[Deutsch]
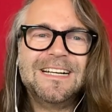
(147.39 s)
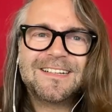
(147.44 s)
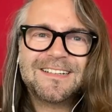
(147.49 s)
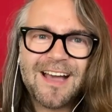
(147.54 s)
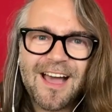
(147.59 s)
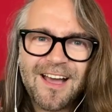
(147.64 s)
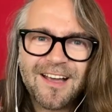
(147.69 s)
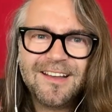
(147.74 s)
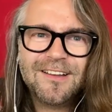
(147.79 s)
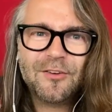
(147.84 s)

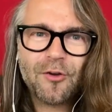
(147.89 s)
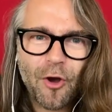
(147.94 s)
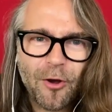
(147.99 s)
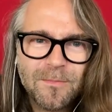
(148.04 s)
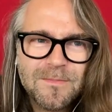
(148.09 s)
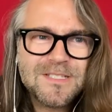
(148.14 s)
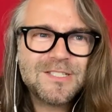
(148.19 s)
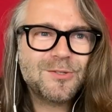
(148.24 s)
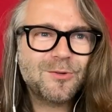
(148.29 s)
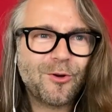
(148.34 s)
Kari
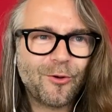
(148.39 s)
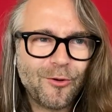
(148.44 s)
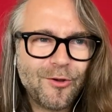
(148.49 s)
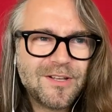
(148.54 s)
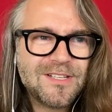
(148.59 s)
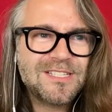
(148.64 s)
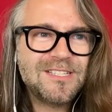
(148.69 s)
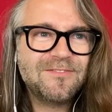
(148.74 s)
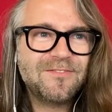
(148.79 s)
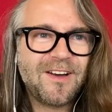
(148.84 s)
kommt
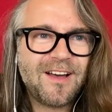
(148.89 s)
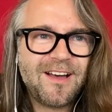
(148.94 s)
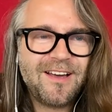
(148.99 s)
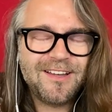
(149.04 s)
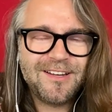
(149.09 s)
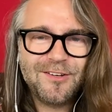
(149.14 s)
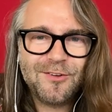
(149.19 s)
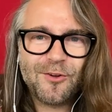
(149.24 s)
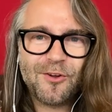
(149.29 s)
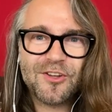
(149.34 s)
zurück, sie
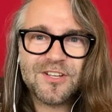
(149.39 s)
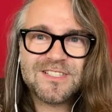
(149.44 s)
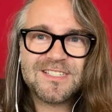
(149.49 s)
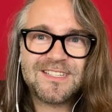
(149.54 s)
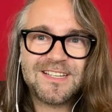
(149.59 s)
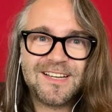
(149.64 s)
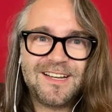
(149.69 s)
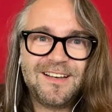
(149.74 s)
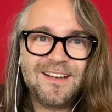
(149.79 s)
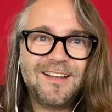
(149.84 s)
war in
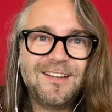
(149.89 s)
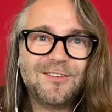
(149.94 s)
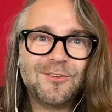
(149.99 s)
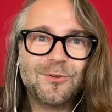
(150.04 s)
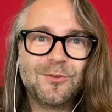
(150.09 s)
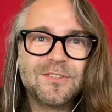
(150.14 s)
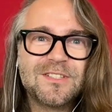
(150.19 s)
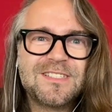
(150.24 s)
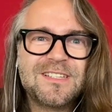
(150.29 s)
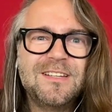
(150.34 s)
Neuseeland
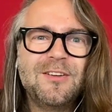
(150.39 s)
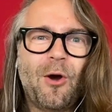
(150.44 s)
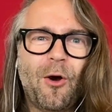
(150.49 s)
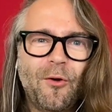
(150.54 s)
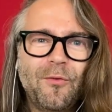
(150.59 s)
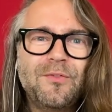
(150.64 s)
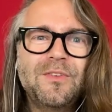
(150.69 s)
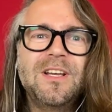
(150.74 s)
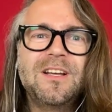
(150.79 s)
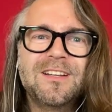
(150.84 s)
und sie
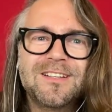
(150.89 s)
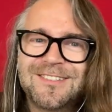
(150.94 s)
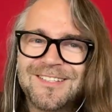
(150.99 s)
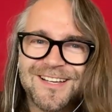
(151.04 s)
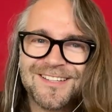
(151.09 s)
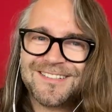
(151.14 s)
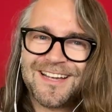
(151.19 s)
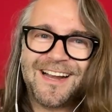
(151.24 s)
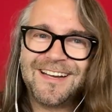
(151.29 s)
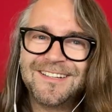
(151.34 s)
hofft ja, dass
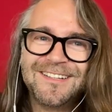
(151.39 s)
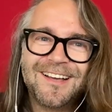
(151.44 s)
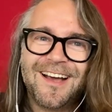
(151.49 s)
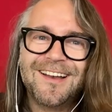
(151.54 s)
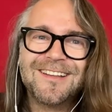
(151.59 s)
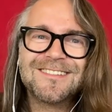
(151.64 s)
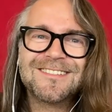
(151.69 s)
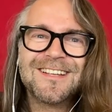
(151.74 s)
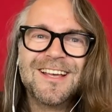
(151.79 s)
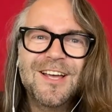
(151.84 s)
jetzt eigentlich
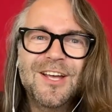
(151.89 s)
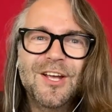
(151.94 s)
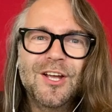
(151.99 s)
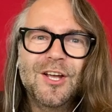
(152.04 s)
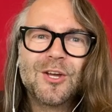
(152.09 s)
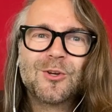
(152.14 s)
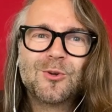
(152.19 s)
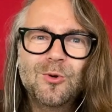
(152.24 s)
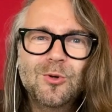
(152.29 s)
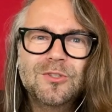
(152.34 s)
alles
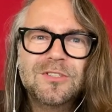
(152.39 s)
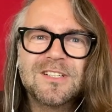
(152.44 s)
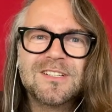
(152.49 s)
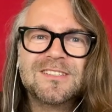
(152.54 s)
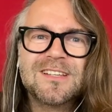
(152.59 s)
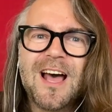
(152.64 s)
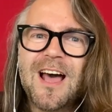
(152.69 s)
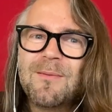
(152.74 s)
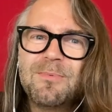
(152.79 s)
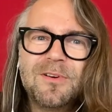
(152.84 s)
gut
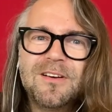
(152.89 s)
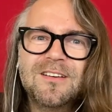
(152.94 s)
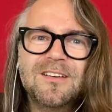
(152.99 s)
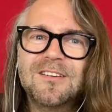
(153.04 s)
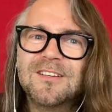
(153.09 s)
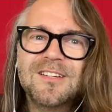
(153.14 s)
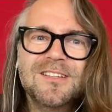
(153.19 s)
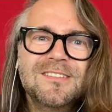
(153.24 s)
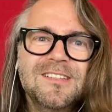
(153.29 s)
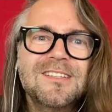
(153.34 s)
ist,
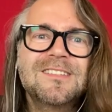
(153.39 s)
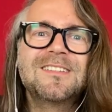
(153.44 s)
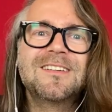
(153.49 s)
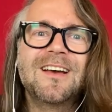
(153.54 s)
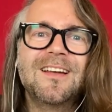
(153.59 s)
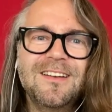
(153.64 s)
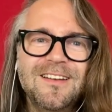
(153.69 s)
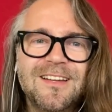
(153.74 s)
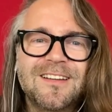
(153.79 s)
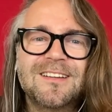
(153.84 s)
aber ist es
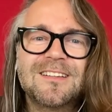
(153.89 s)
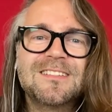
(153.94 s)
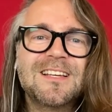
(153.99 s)
ja nicht.